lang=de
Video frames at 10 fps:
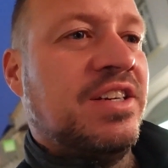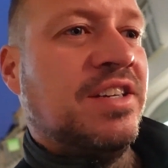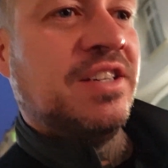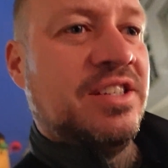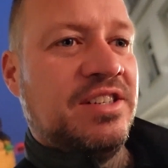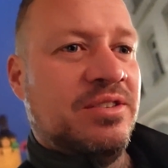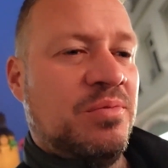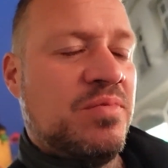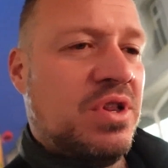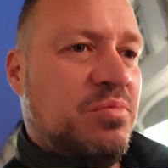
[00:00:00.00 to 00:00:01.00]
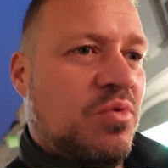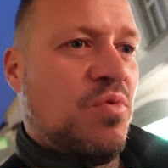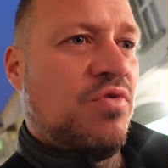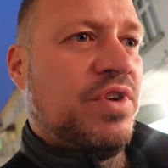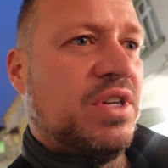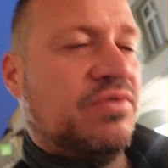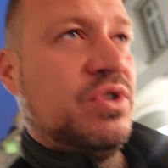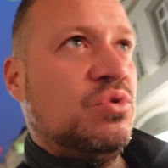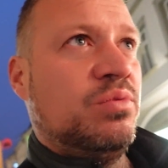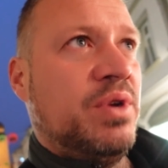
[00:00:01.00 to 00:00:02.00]
Äh, ich glaube, morgen werde ich dann
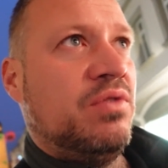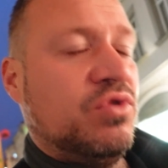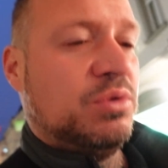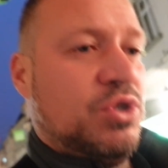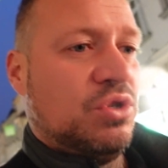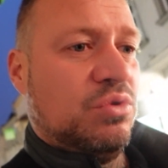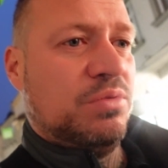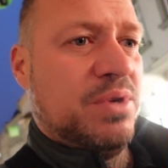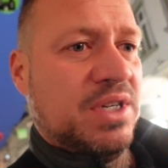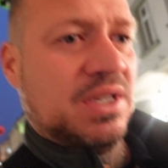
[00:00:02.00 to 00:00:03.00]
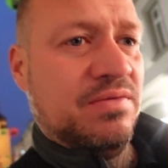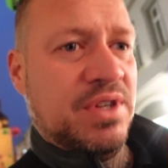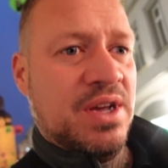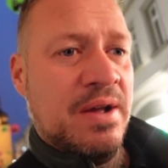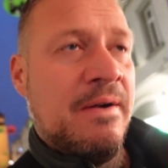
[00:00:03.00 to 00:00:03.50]
versuchen, mir irgendwo zwischendurch mittags irgendwie